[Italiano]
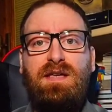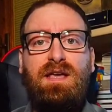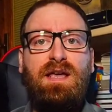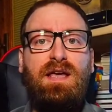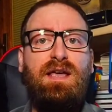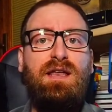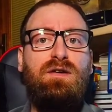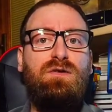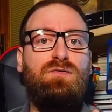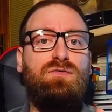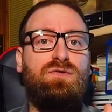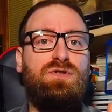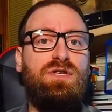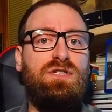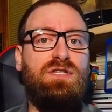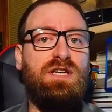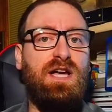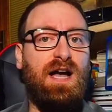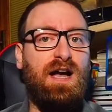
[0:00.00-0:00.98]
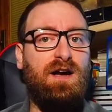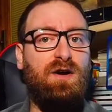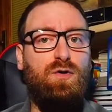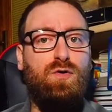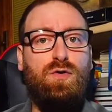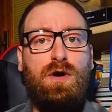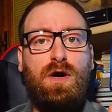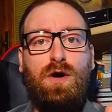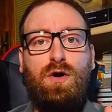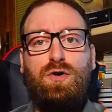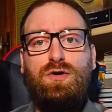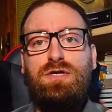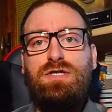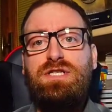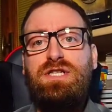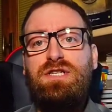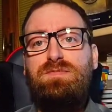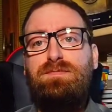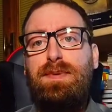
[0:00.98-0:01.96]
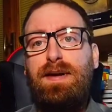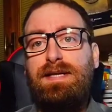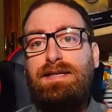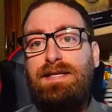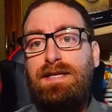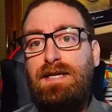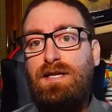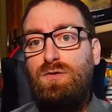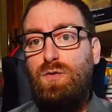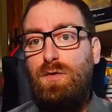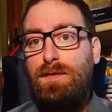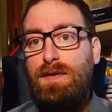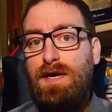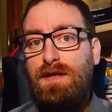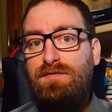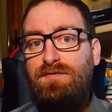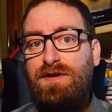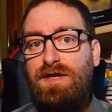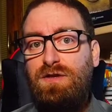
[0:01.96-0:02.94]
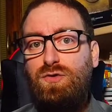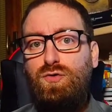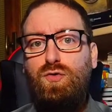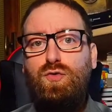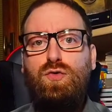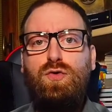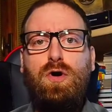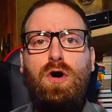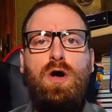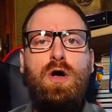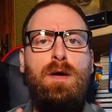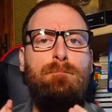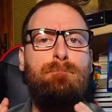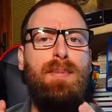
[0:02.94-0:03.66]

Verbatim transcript: e non si sa ancora cosa ci aspetta nel 2021,